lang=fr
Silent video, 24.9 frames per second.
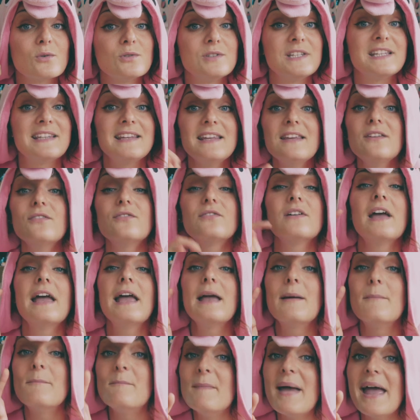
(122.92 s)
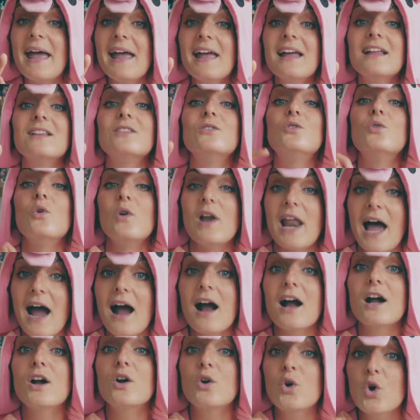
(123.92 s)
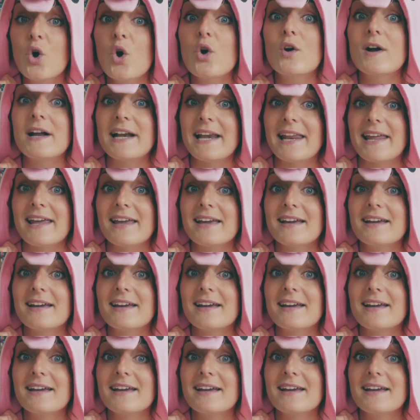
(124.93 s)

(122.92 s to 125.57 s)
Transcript: auditif, mais de la cochlée.